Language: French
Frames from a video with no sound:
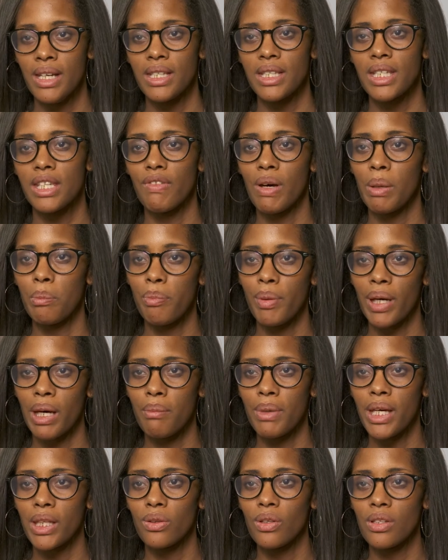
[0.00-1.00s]
ce qui va me
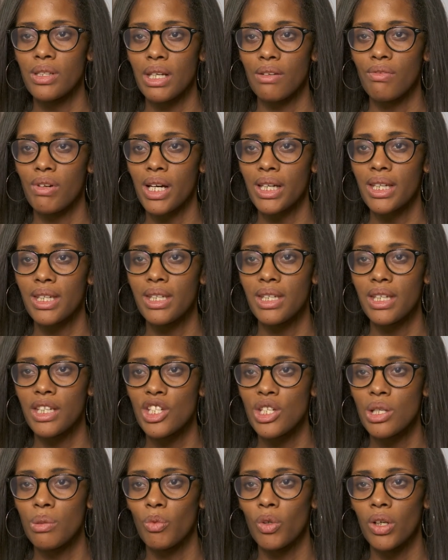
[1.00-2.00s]
permettre de savoir qui
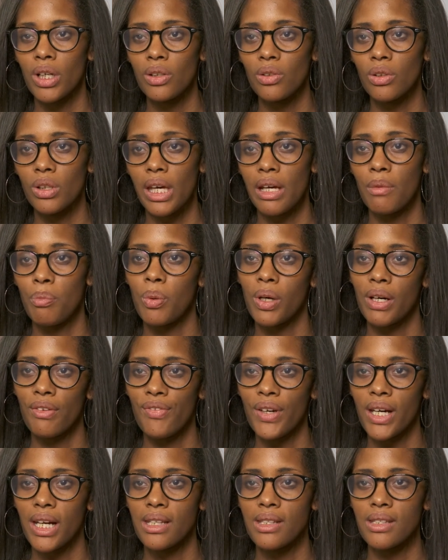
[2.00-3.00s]
est chez moi. Donc elle
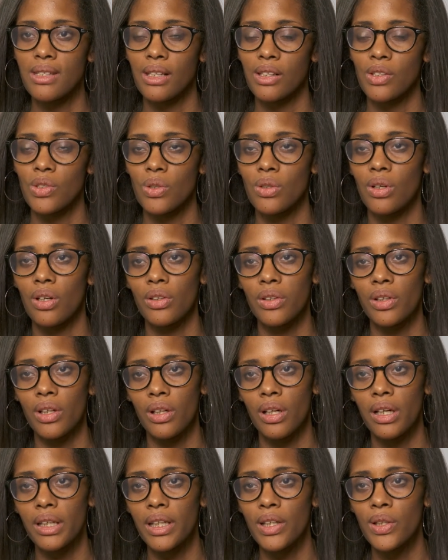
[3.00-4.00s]
pourra faire la distinction
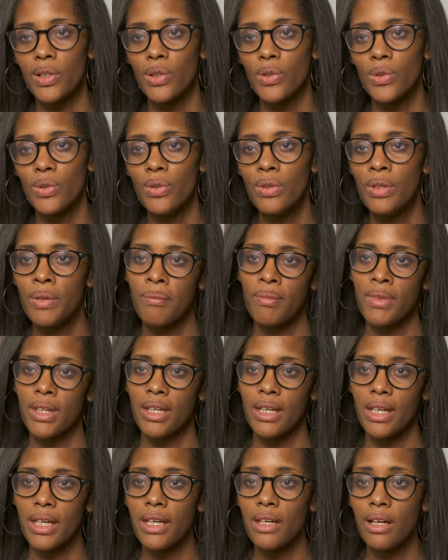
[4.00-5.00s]
entre un inconnu
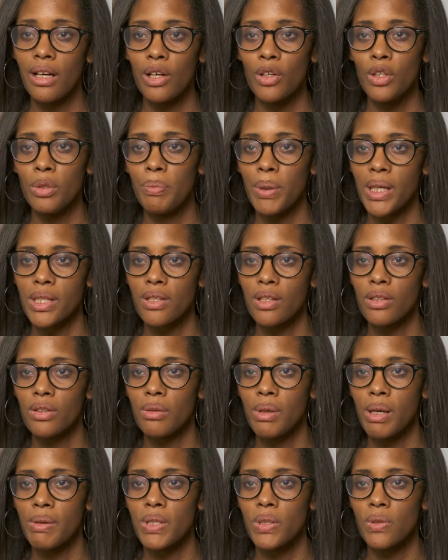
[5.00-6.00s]
et euh, une personne
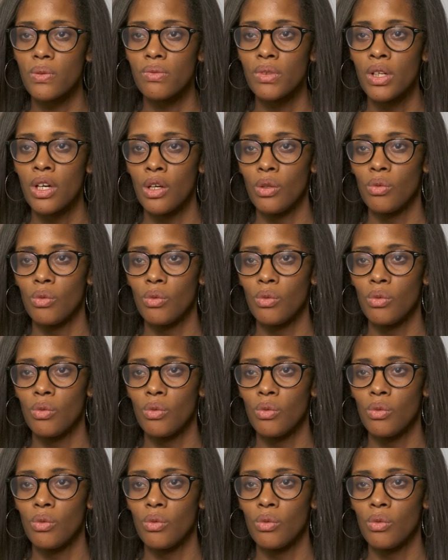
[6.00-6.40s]
de ma maison.